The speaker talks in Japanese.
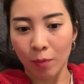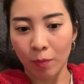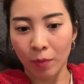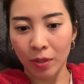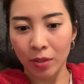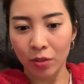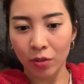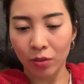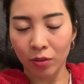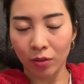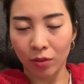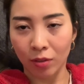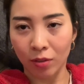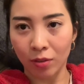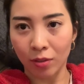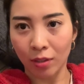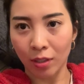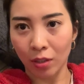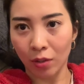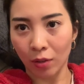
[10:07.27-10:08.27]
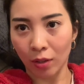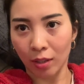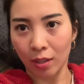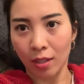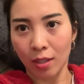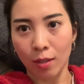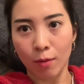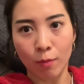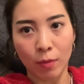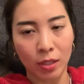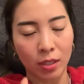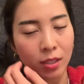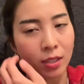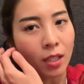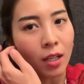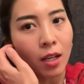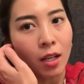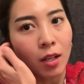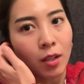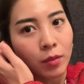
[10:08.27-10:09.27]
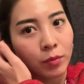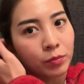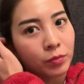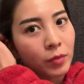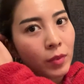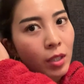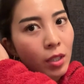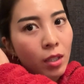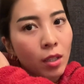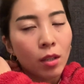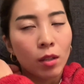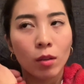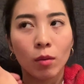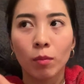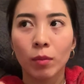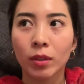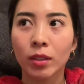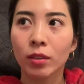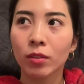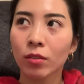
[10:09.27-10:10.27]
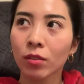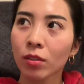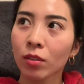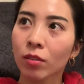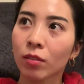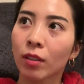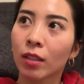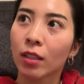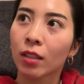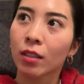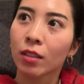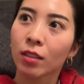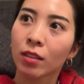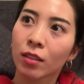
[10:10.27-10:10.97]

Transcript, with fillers: まあ、ちょっとゆるりとやってきましたまた今度は